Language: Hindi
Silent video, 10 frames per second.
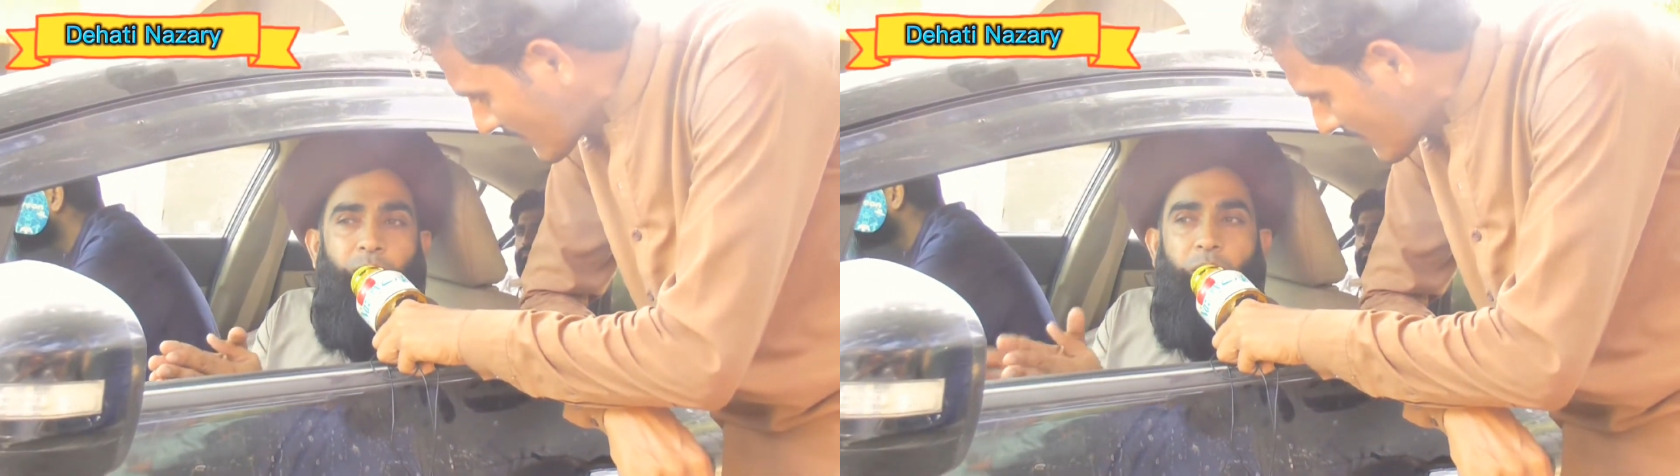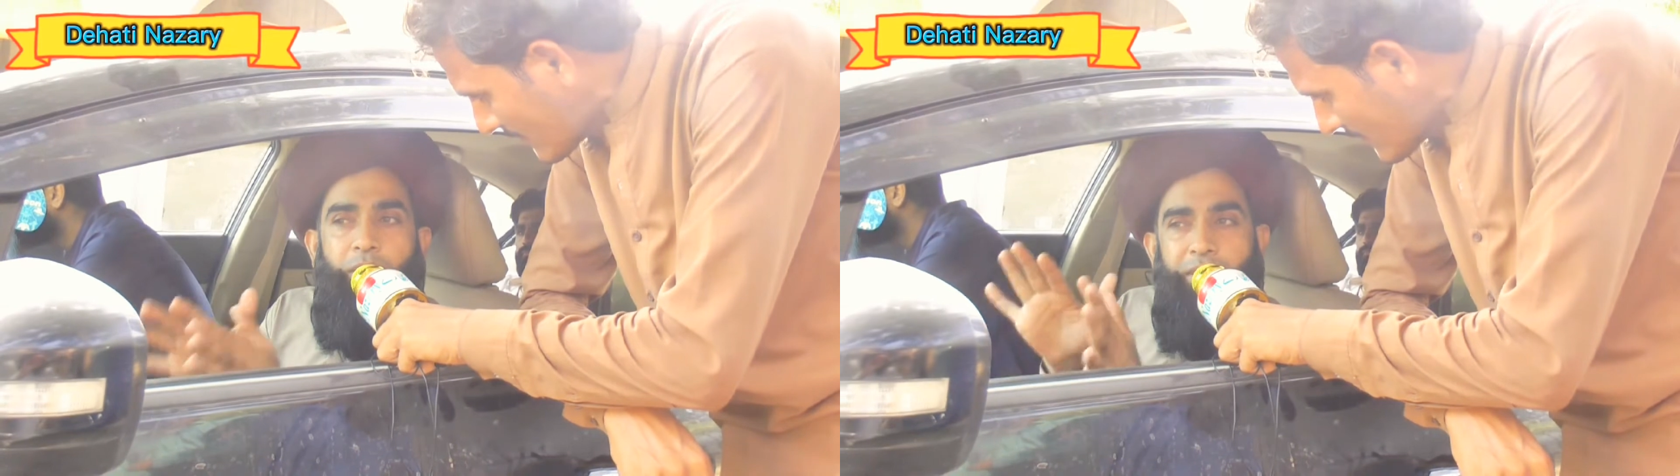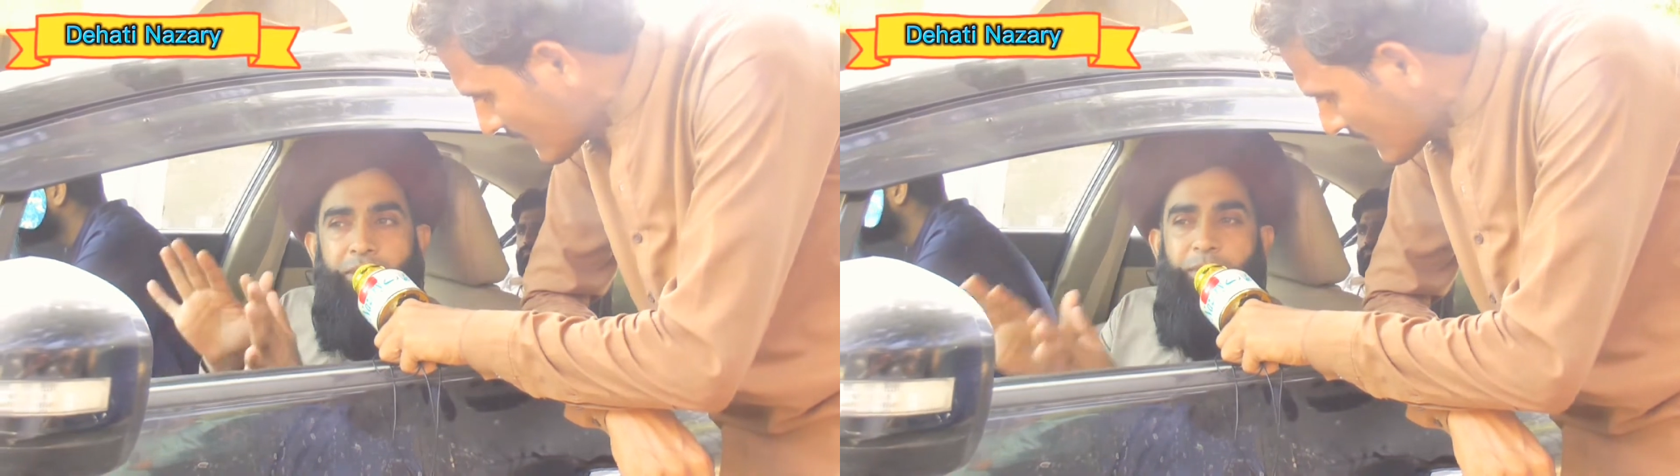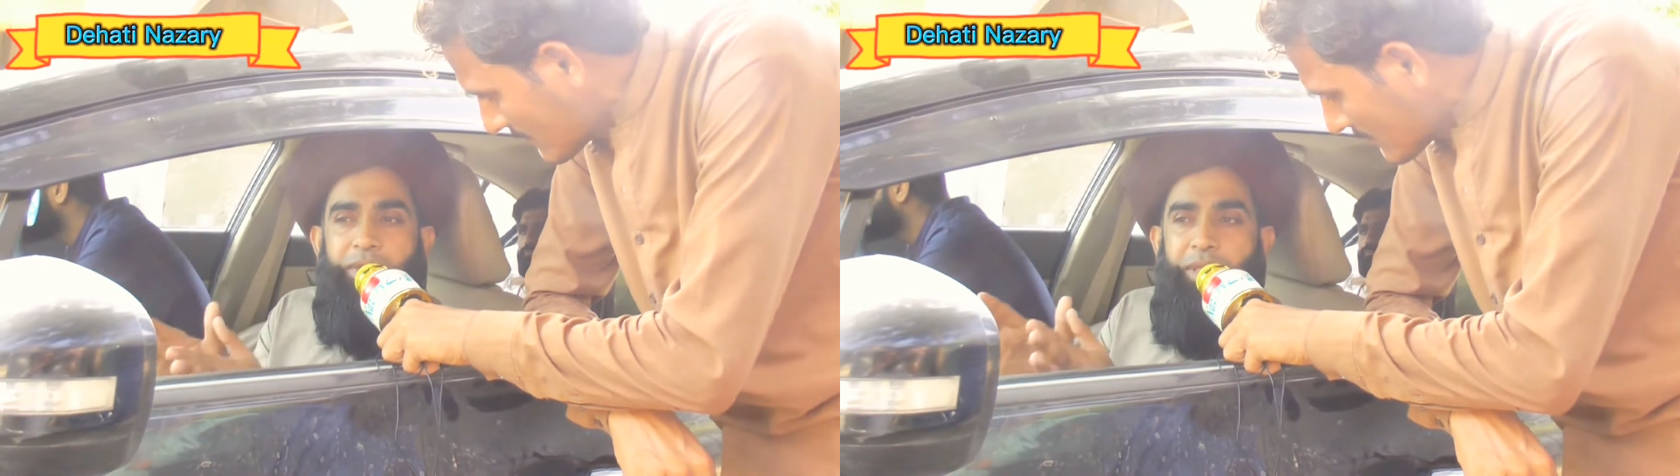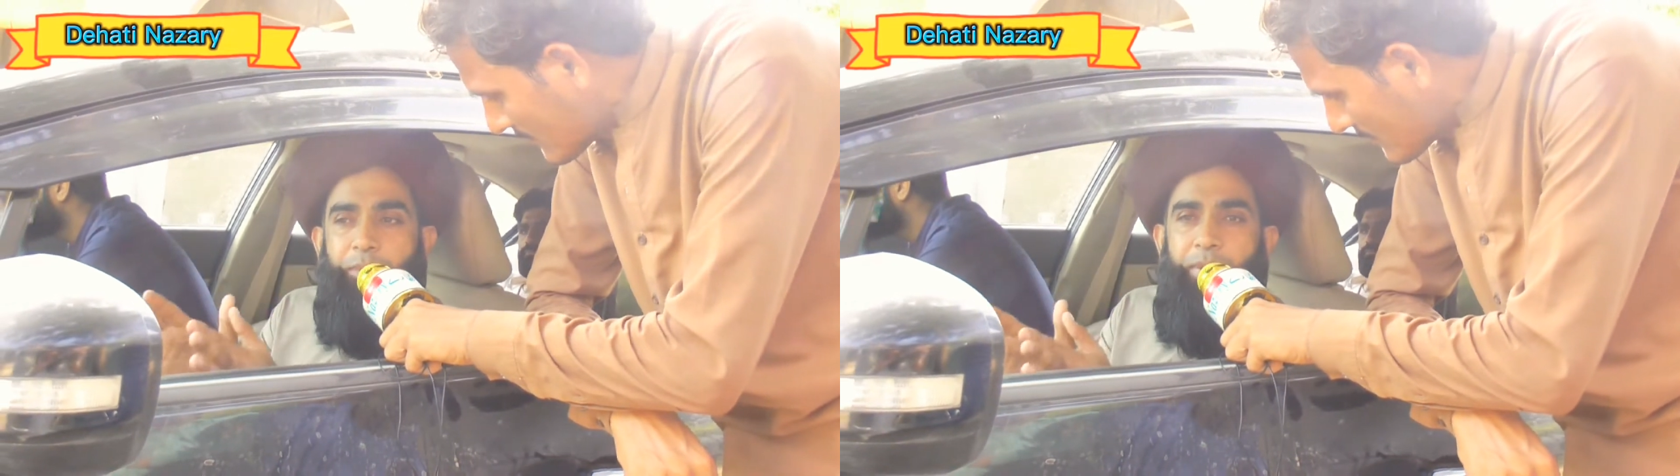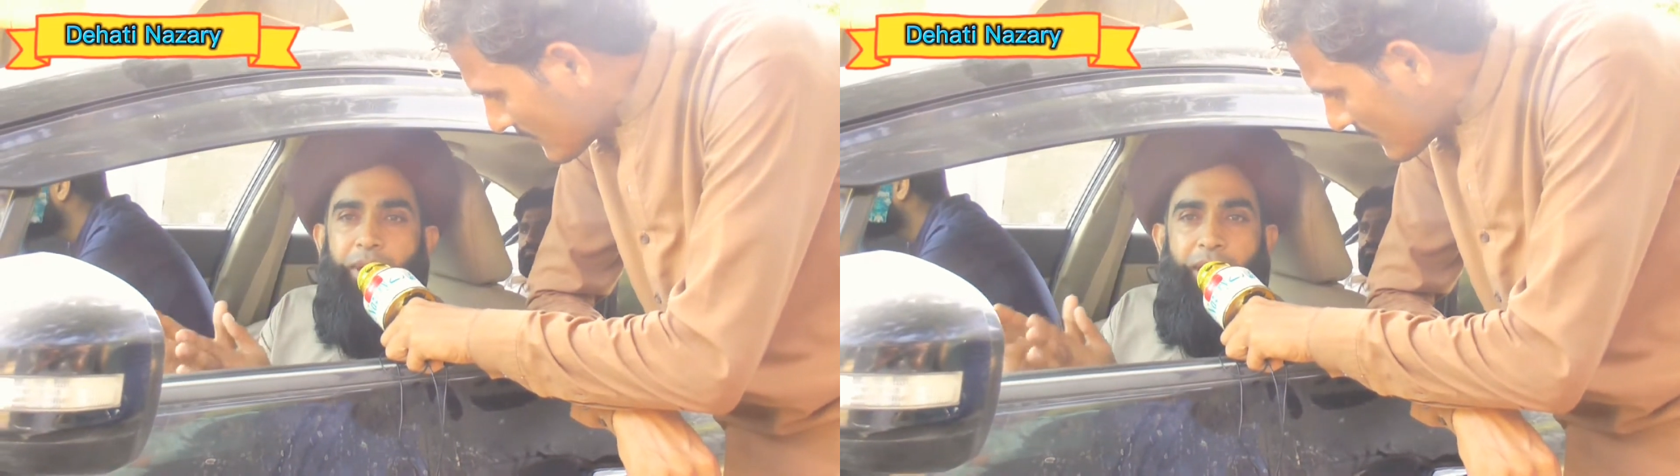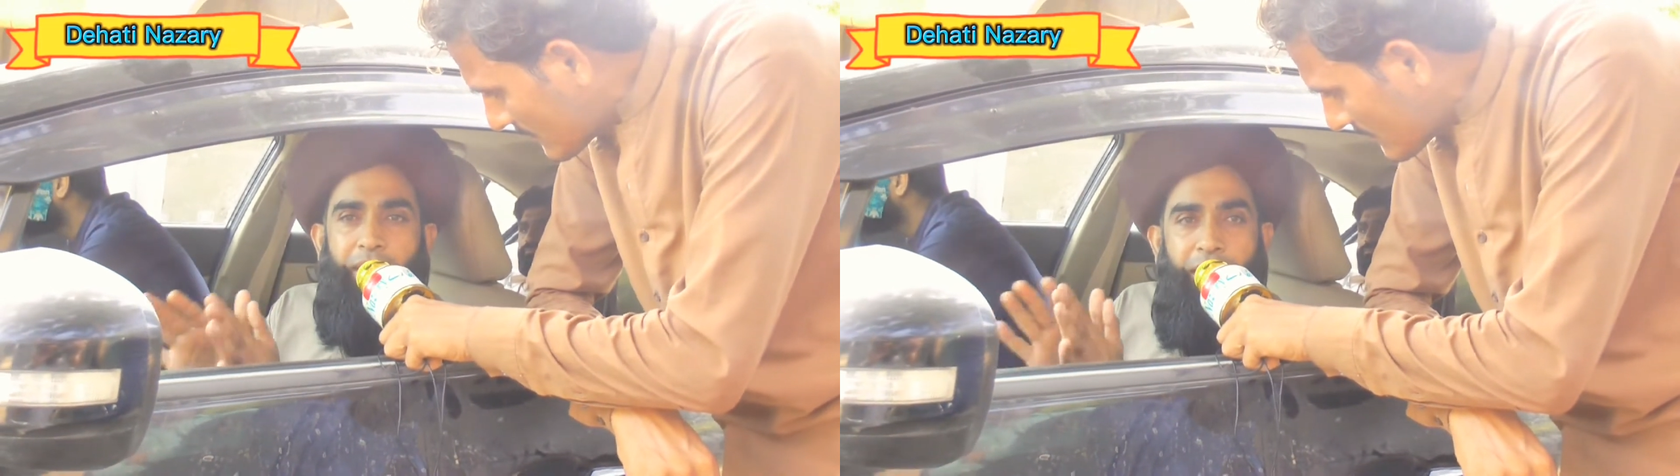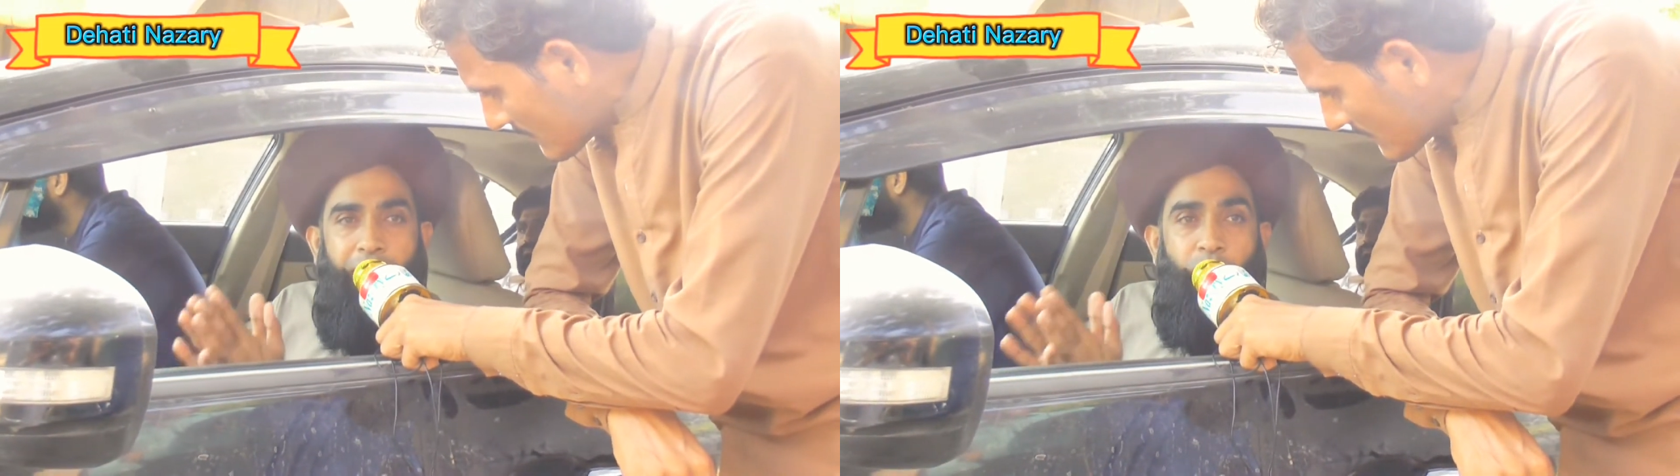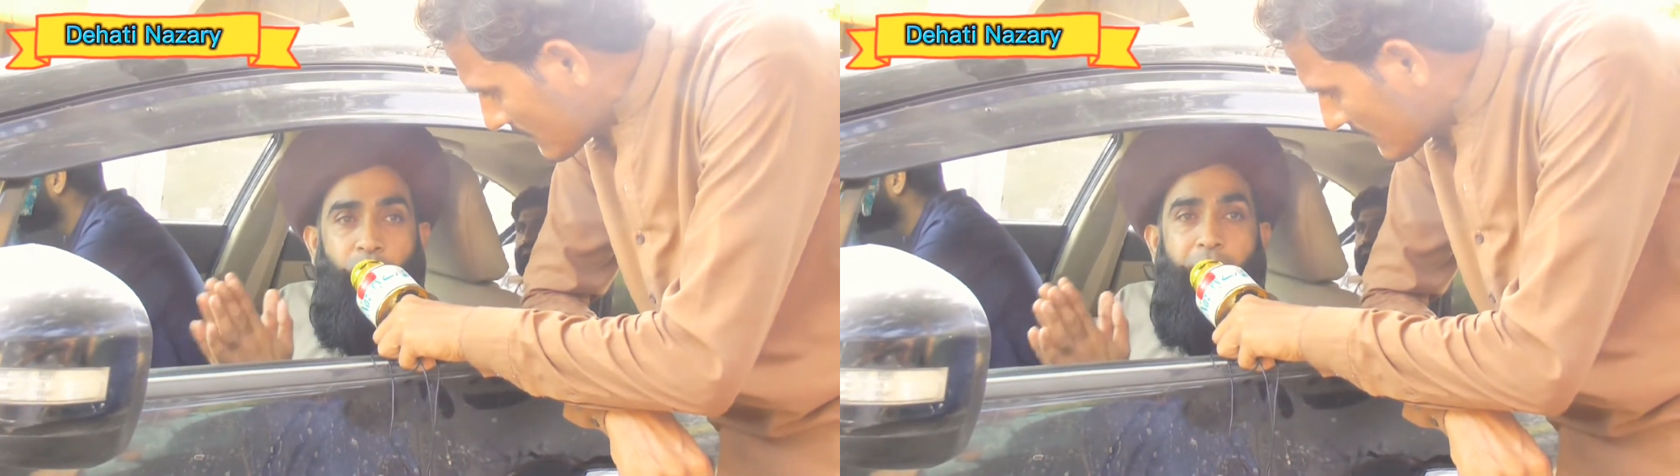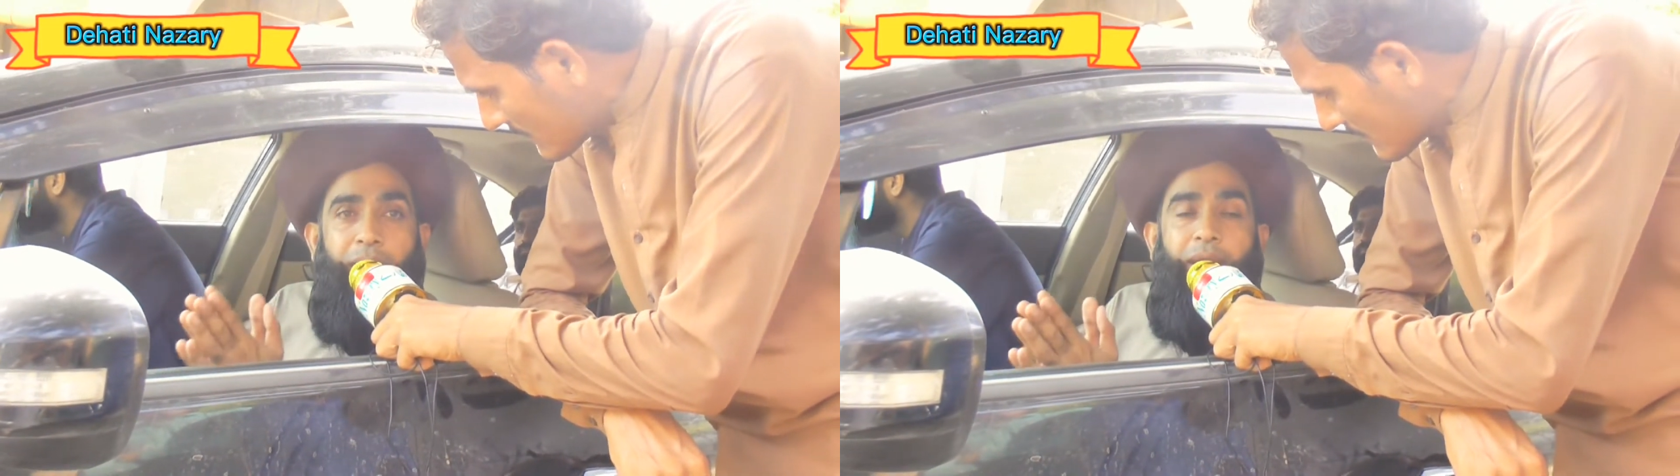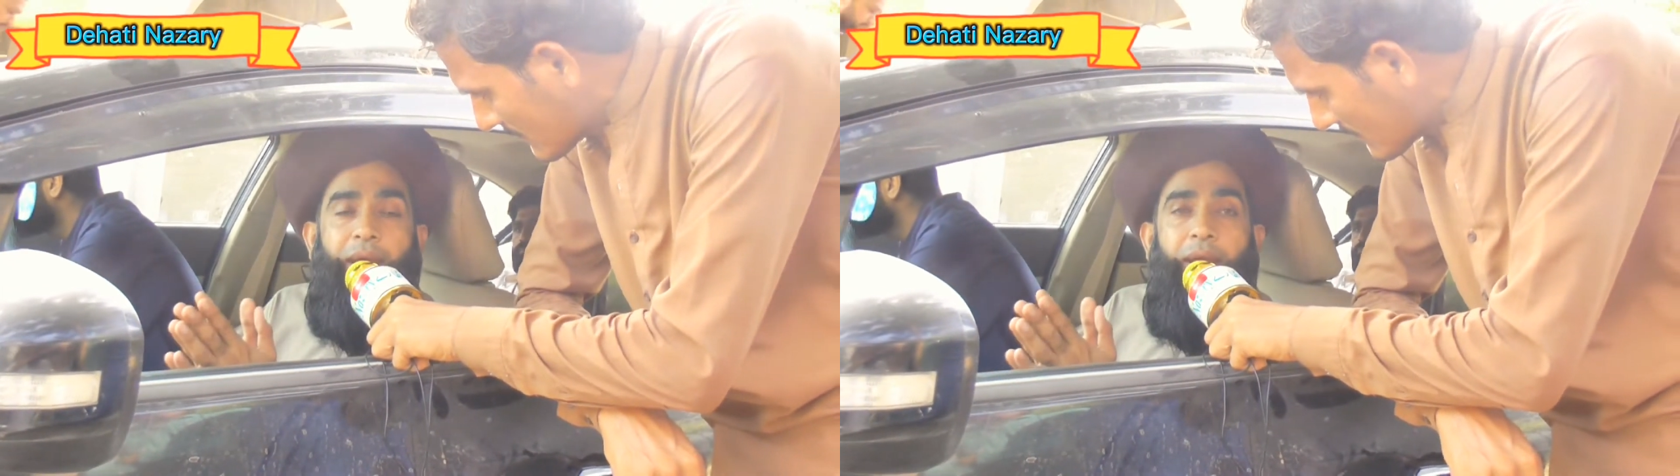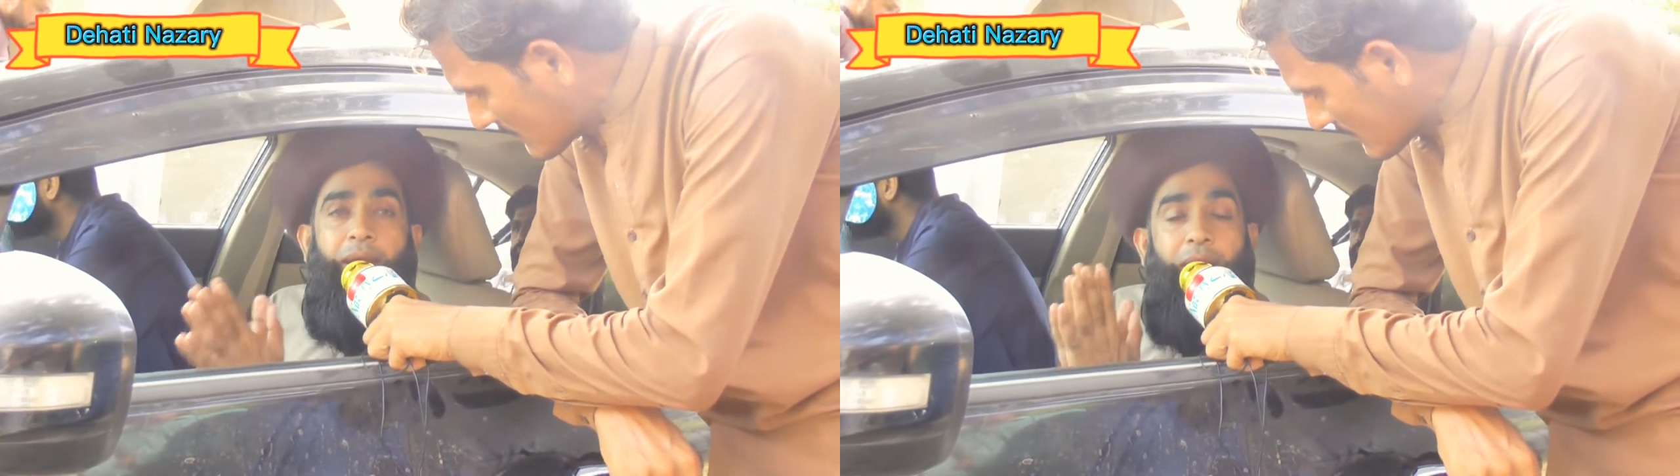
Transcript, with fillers: तो इस मंजिल पे एक दो नहीं है